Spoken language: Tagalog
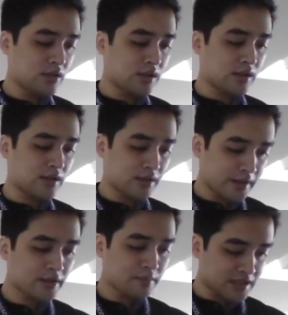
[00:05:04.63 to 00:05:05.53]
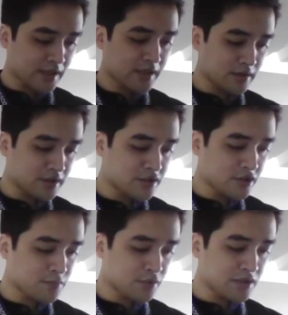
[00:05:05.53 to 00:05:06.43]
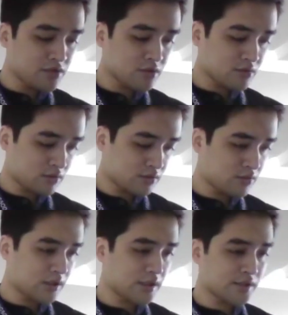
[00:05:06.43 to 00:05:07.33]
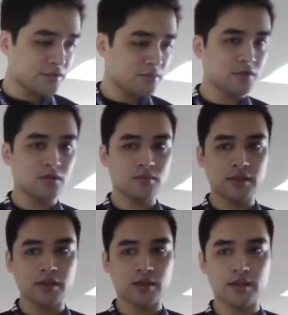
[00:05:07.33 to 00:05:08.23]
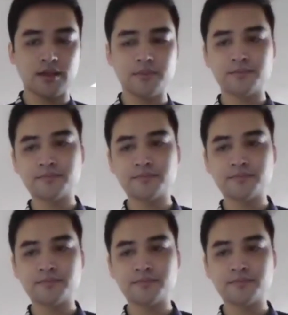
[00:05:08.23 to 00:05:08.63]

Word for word: Uh, kahit basahin, research po ninyo kung, kung ayaw niyo pong maniwala.